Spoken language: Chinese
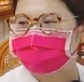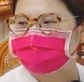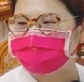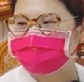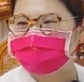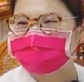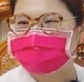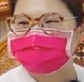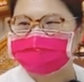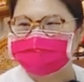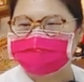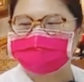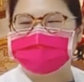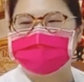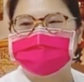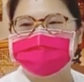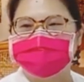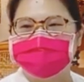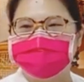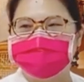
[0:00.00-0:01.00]
他就也
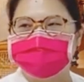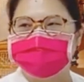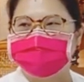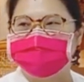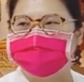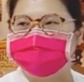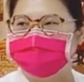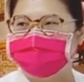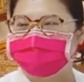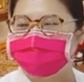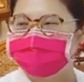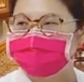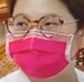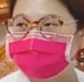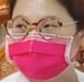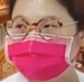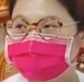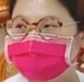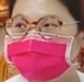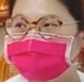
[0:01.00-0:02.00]
很
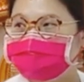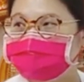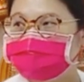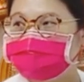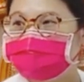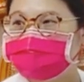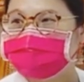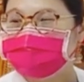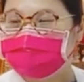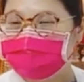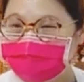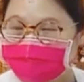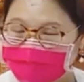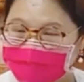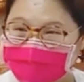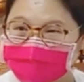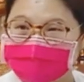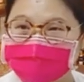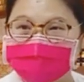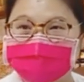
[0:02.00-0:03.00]
很发心的，
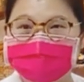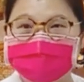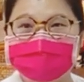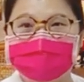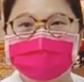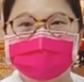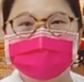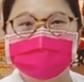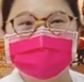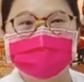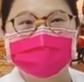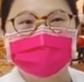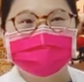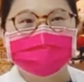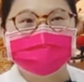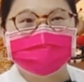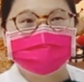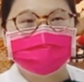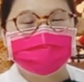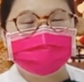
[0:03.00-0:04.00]
很
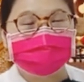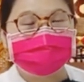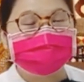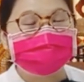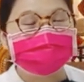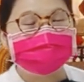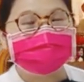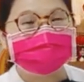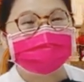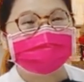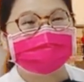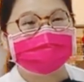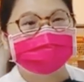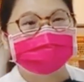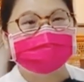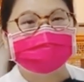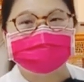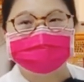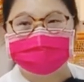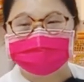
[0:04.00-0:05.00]
努力的做什么劳务
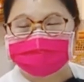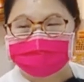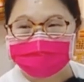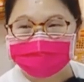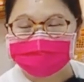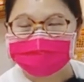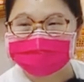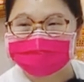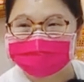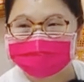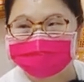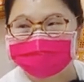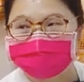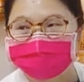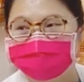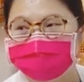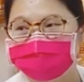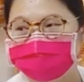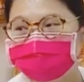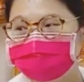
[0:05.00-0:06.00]
布施，就是
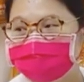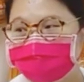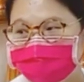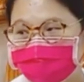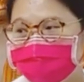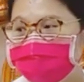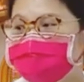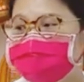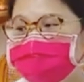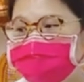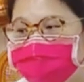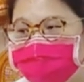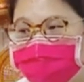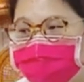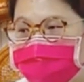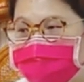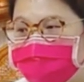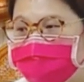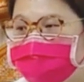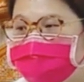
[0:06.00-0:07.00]
清洁啦，
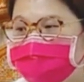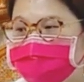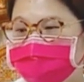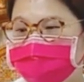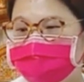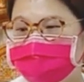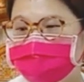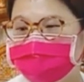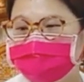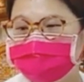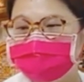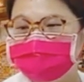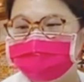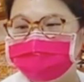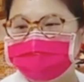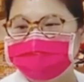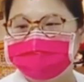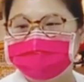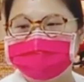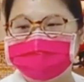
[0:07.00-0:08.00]
清洁，就比
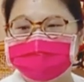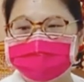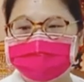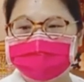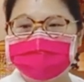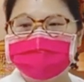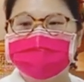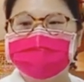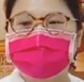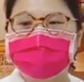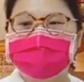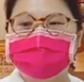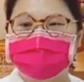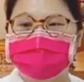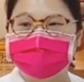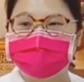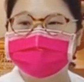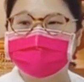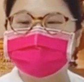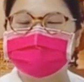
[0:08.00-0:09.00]
如说结束的时
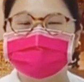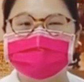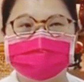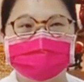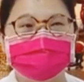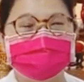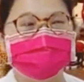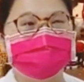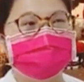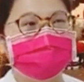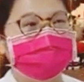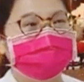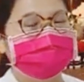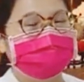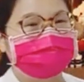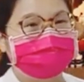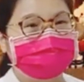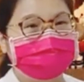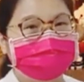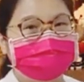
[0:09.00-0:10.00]
候，把道场
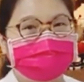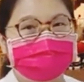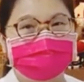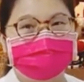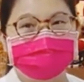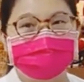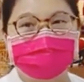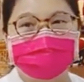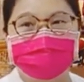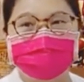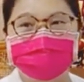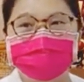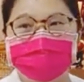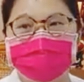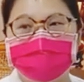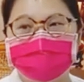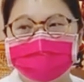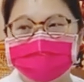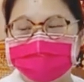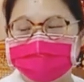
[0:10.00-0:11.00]
呢哦拖地
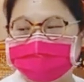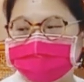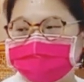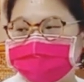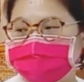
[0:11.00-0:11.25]
啦、扫